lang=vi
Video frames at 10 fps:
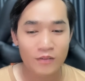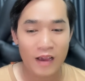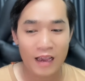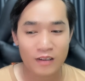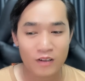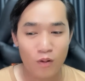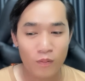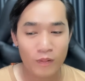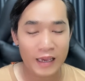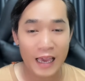và có
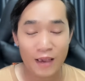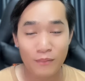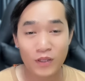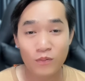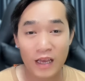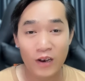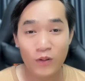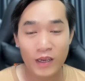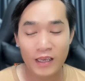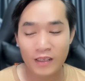một cái ngày mà chúng ta
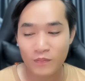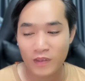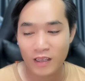lưu ý